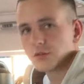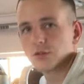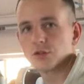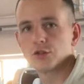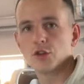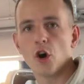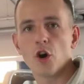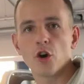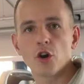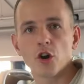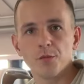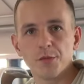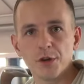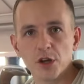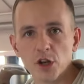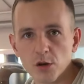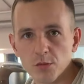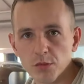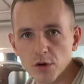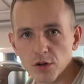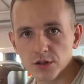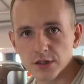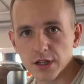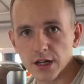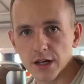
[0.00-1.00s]
to robi
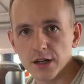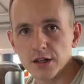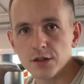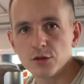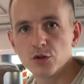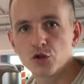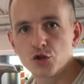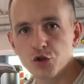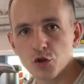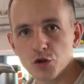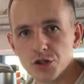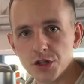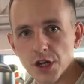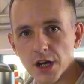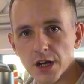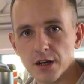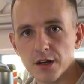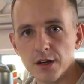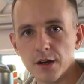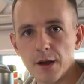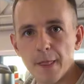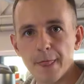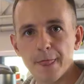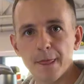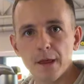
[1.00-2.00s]
robotę, czucie,
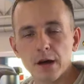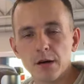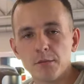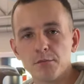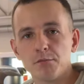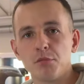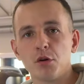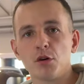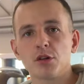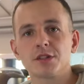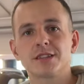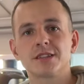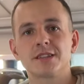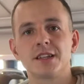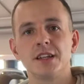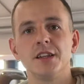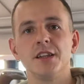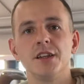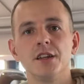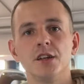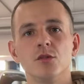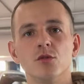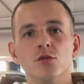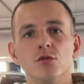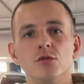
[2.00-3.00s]
bo z
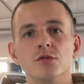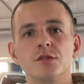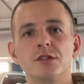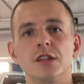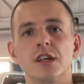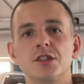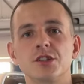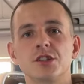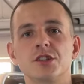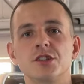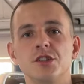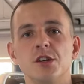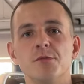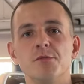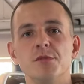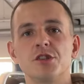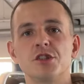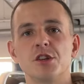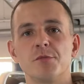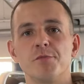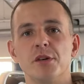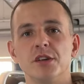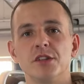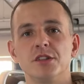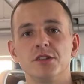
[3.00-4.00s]
treningu też chcemy
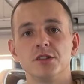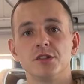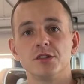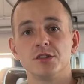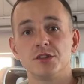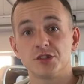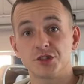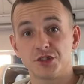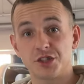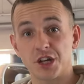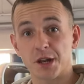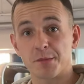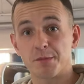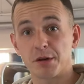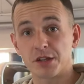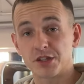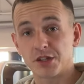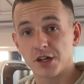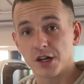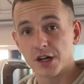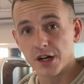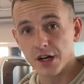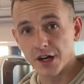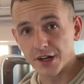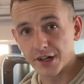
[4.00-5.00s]
czerpać czerpać
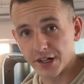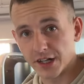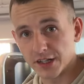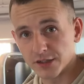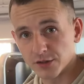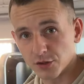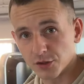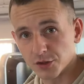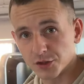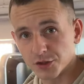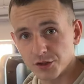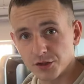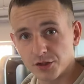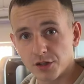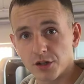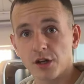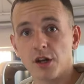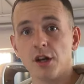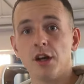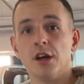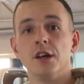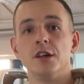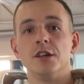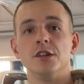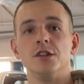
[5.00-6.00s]
radość
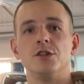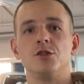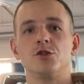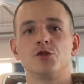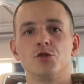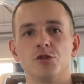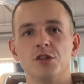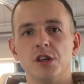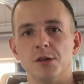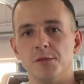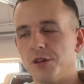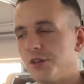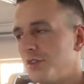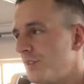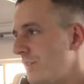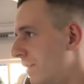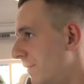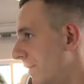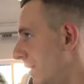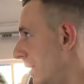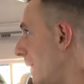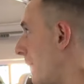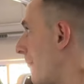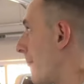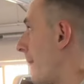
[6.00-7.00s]
i czucie
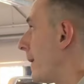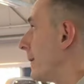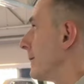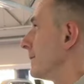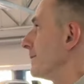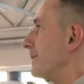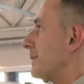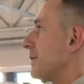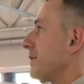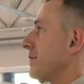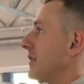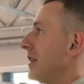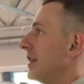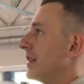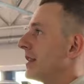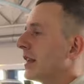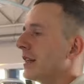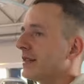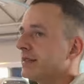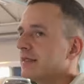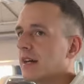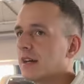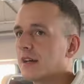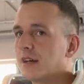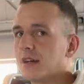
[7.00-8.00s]
mięśniowe. I
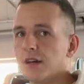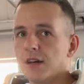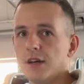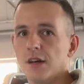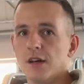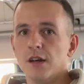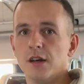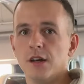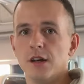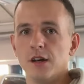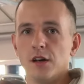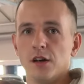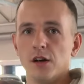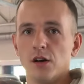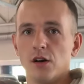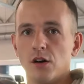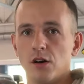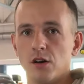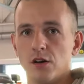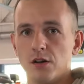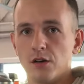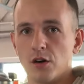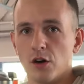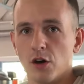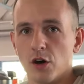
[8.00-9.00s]
teraz tak,
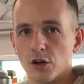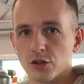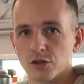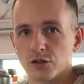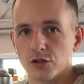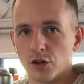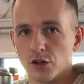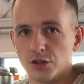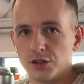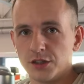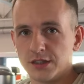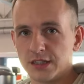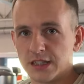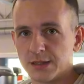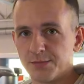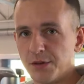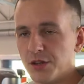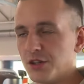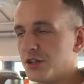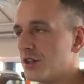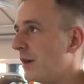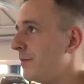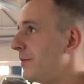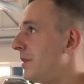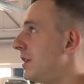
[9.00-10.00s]
o co chodzi ze
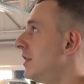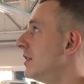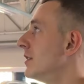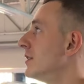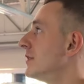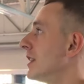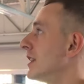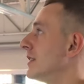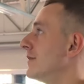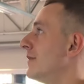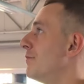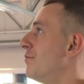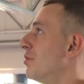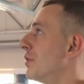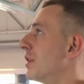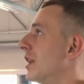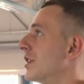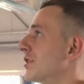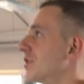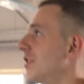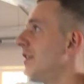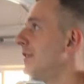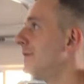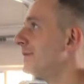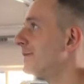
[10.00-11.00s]
spięciami? Teraz Wam
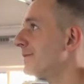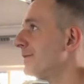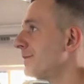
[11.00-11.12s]
pokażę.